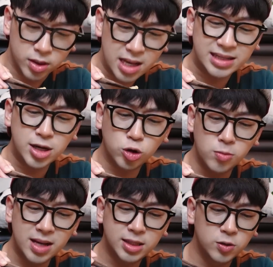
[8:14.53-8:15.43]
thật ra nó
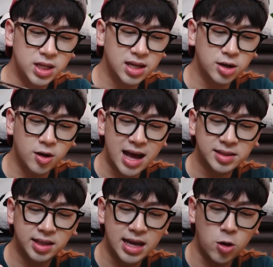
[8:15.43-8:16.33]
cũng là sầu riêng nhưng nó khác
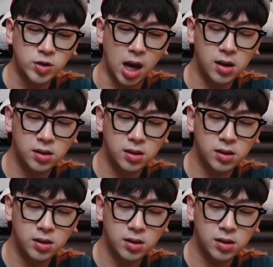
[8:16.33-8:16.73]
gì nhau nhỉ?